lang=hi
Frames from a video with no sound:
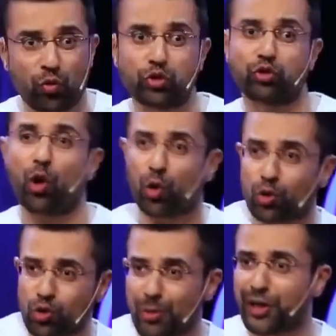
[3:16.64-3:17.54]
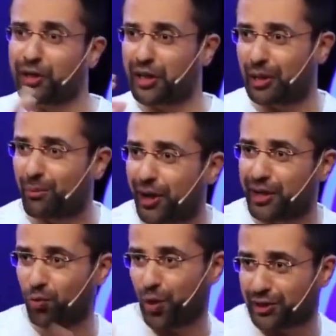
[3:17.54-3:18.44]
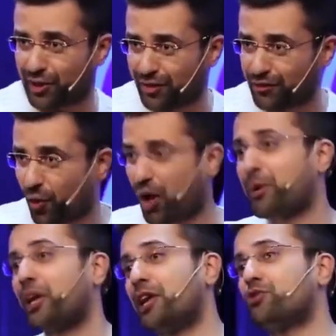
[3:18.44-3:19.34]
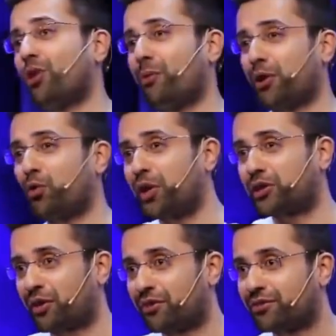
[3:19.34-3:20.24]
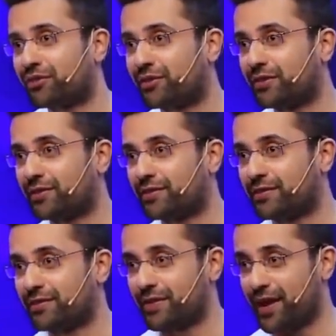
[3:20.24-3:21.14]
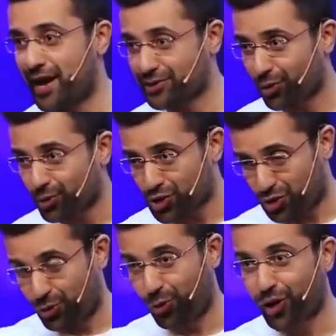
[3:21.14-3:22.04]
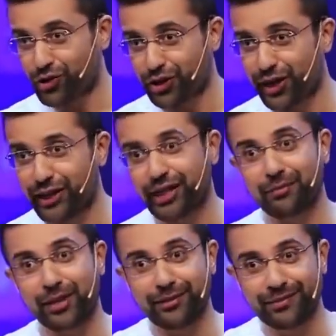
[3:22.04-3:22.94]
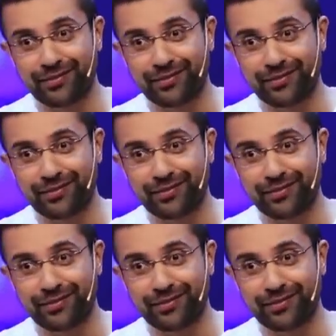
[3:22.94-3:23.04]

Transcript: वो सौ लोग जो मिलकर के कमा रहे हैं वो एक तरफ और आप अकेले जो कमा रहे हो वो एक तरफ ऐसा कुछ होना चाहिए इंडिया में